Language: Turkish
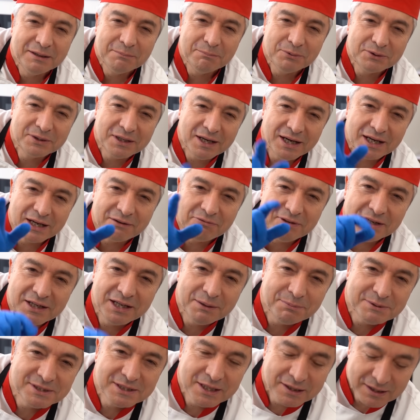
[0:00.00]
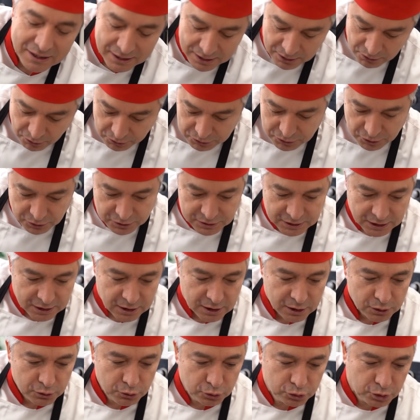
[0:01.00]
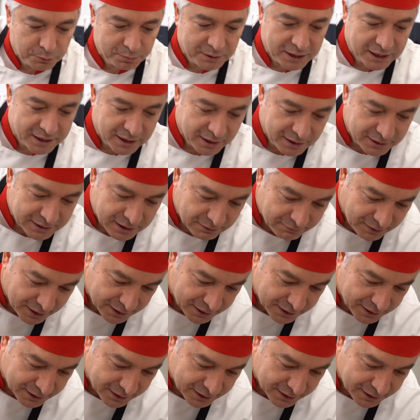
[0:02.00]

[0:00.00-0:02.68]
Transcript: Bu tariflerin hepsi de Oktay YouTube kanalında